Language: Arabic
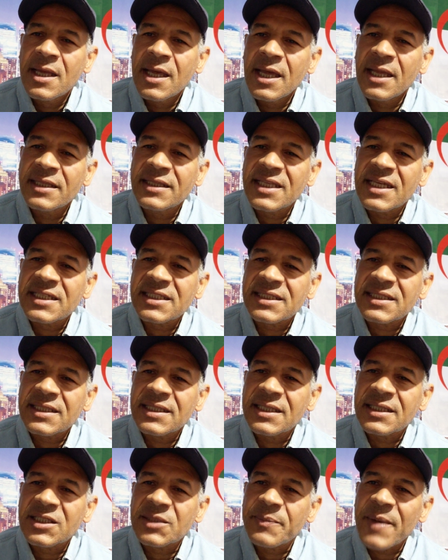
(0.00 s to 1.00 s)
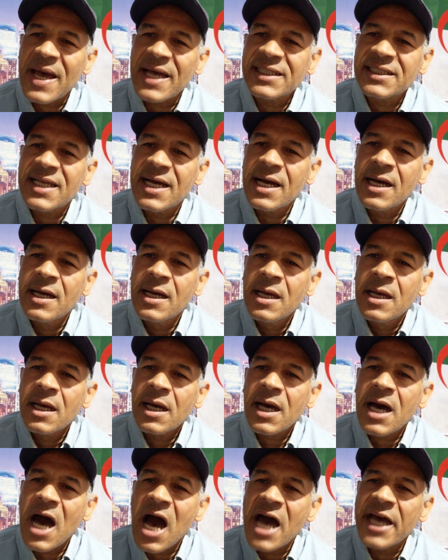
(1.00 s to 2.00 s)
أنت أصبحت
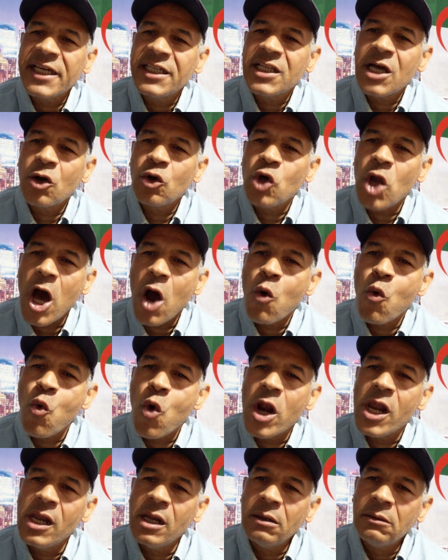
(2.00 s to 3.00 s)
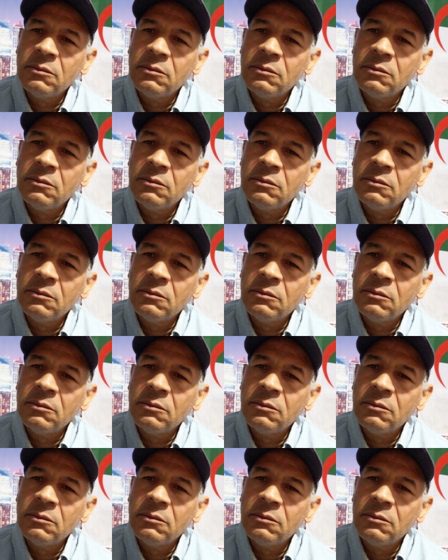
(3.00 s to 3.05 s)
قائده الأول